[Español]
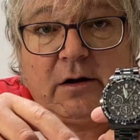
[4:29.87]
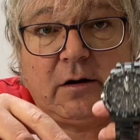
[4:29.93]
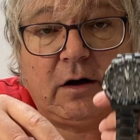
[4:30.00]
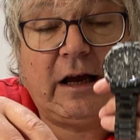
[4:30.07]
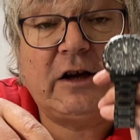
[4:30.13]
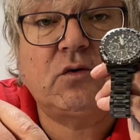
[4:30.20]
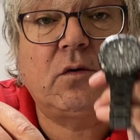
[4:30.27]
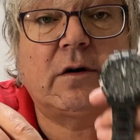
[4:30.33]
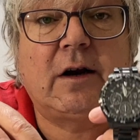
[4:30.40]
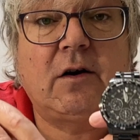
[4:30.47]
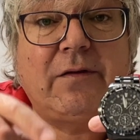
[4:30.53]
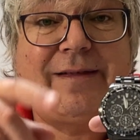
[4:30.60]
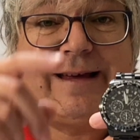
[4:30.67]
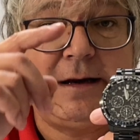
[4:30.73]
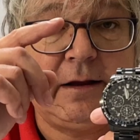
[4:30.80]
es un
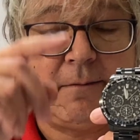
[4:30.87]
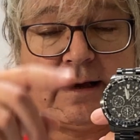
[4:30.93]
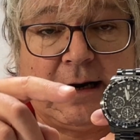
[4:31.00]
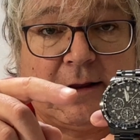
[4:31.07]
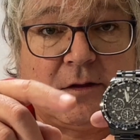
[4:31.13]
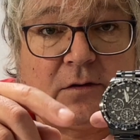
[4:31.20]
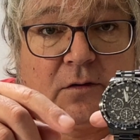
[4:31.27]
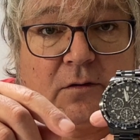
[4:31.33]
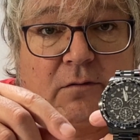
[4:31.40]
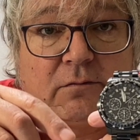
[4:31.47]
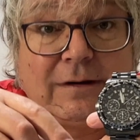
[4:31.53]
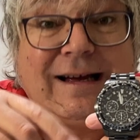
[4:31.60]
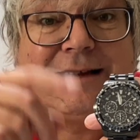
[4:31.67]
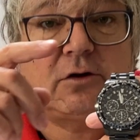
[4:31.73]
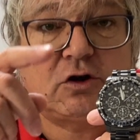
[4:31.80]
reloj de nivelazo,
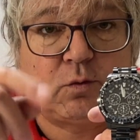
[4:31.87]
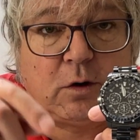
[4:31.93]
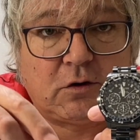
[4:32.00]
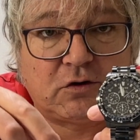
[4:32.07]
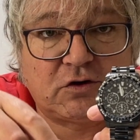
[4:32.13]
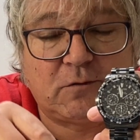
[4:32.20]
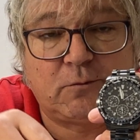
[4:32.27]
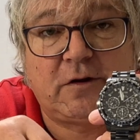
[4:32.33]
de altos vuelos, como